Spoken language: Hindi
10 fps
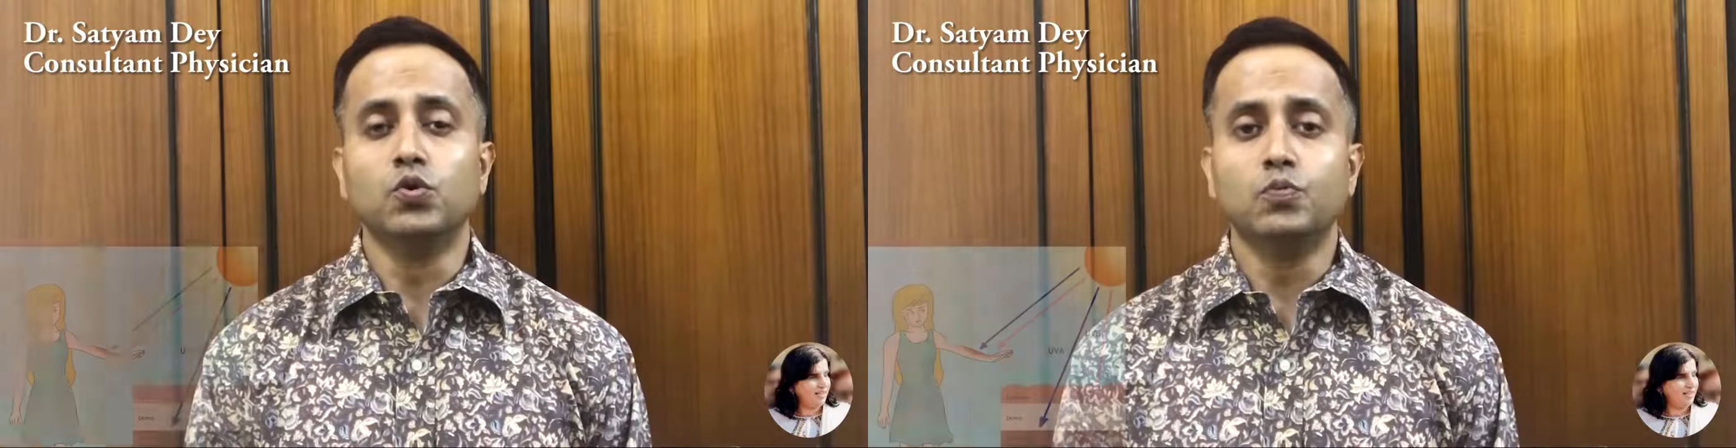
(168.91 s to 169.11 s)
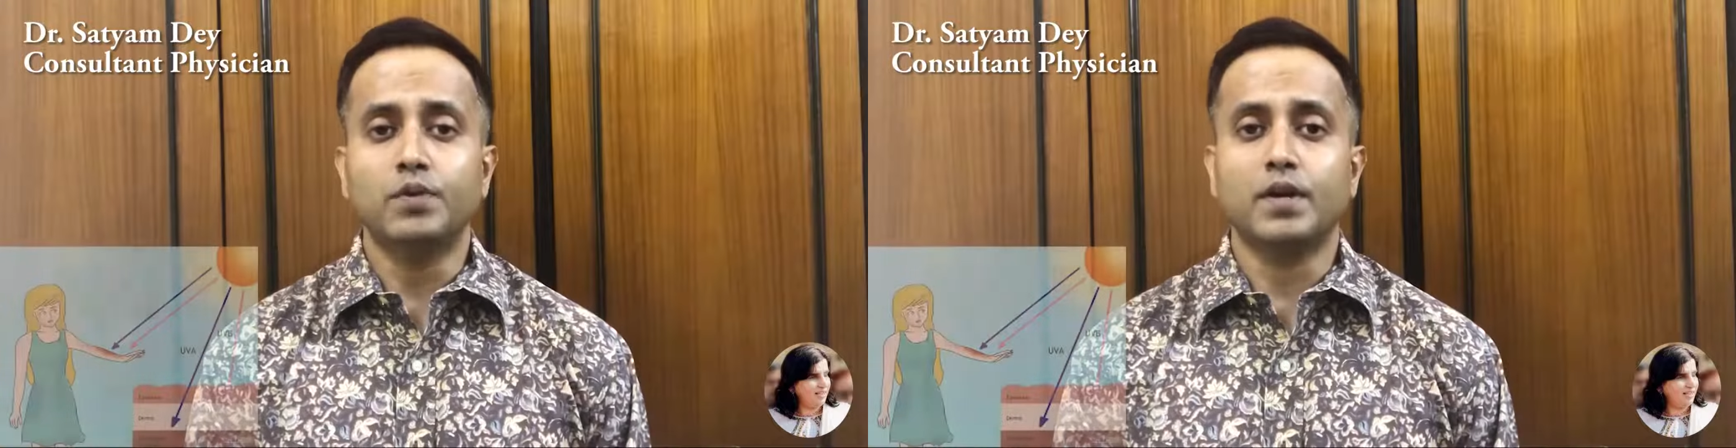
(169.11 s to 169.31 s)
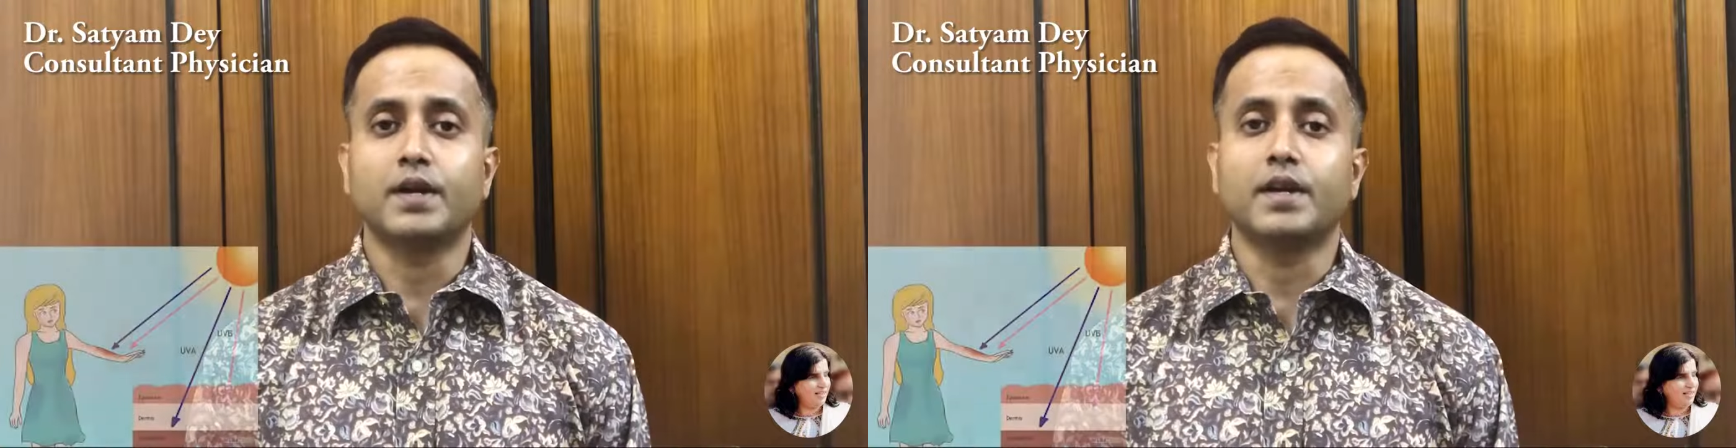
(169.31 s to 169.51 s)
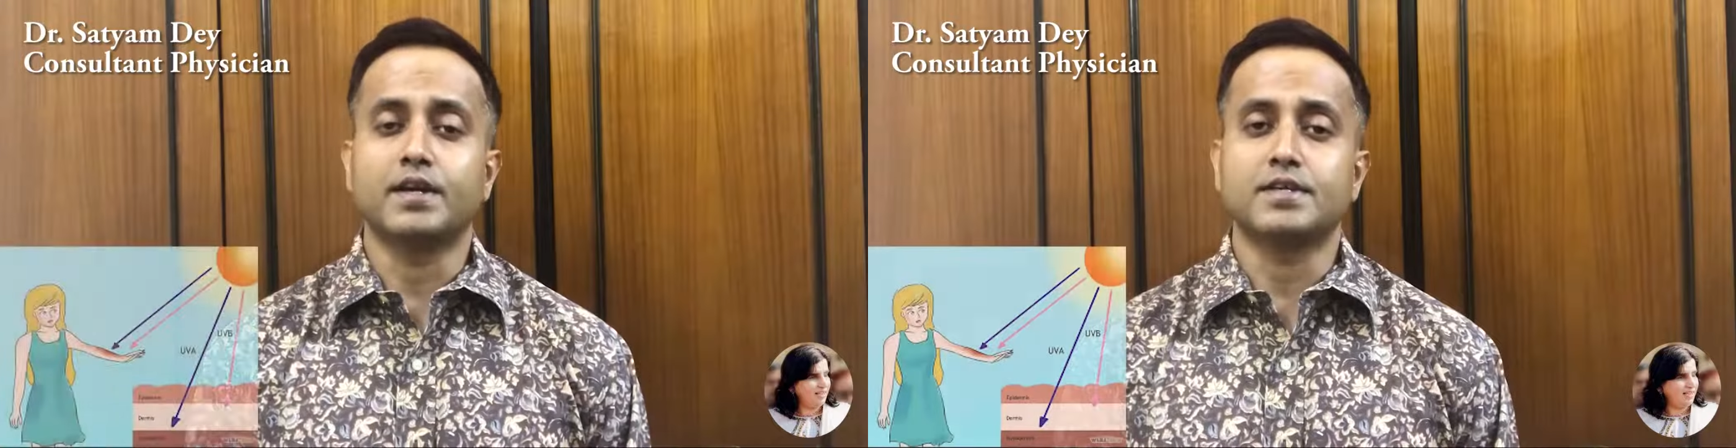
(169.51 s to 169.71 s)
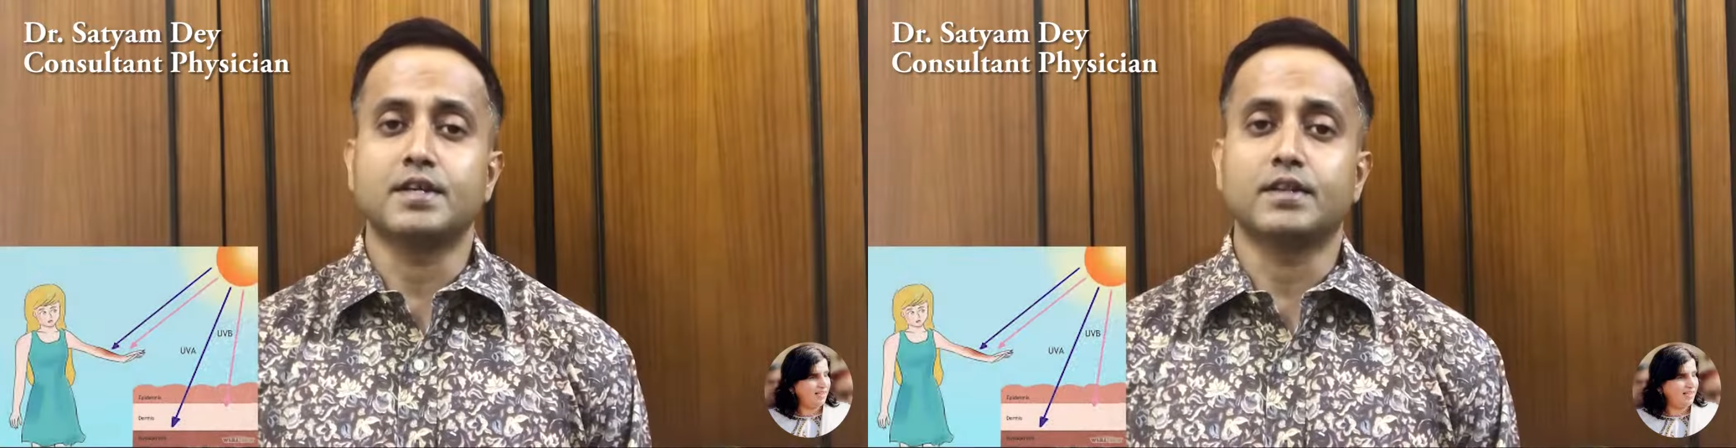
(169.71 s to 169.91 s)
धूप
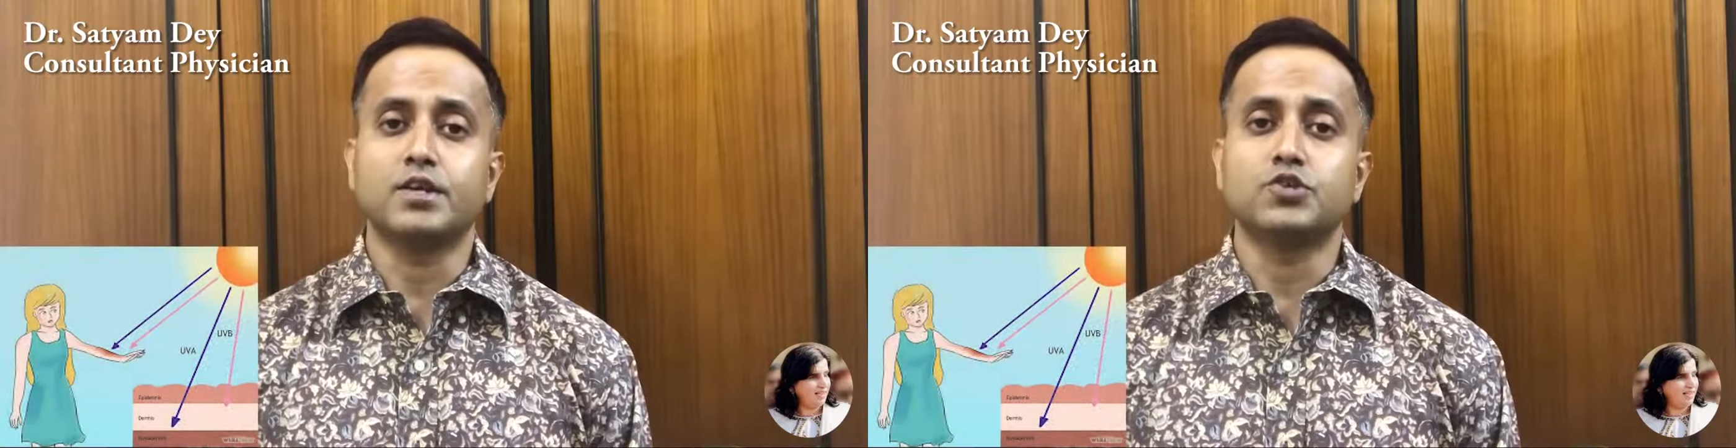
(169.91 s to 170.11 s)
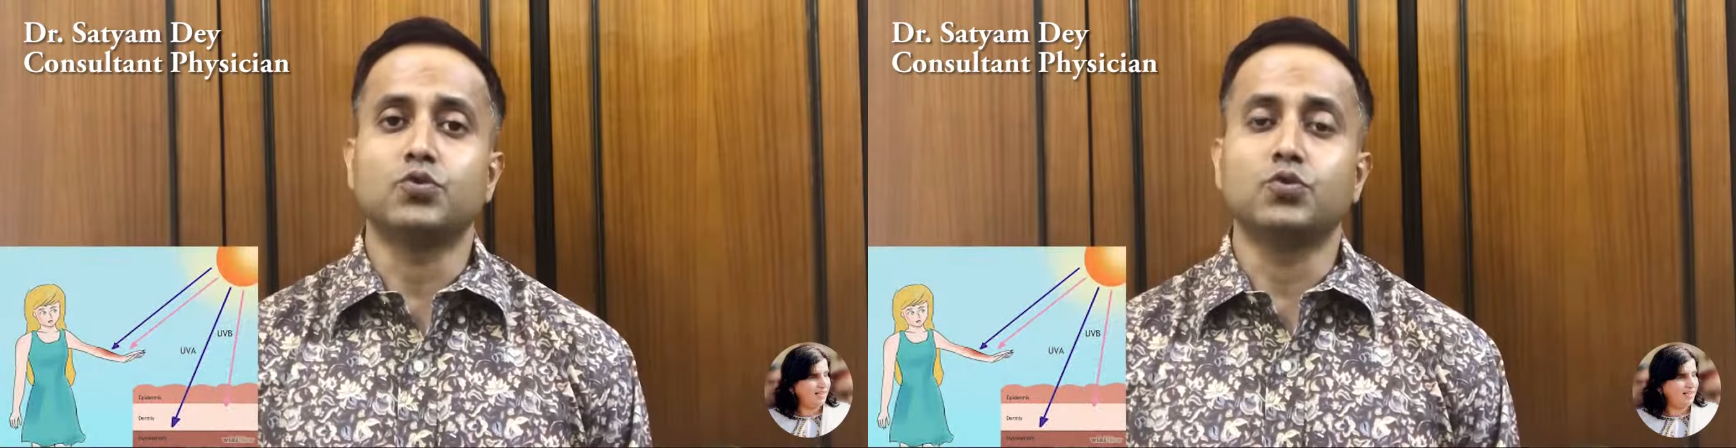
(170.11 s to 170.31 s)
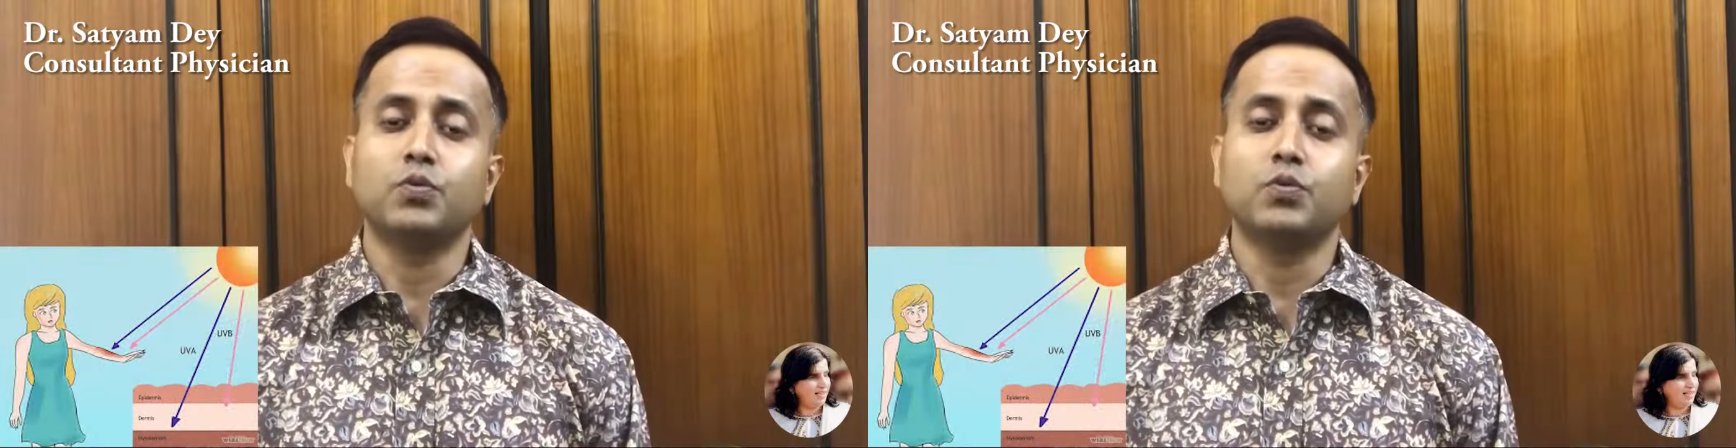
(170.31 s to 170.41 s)
लगने के चलते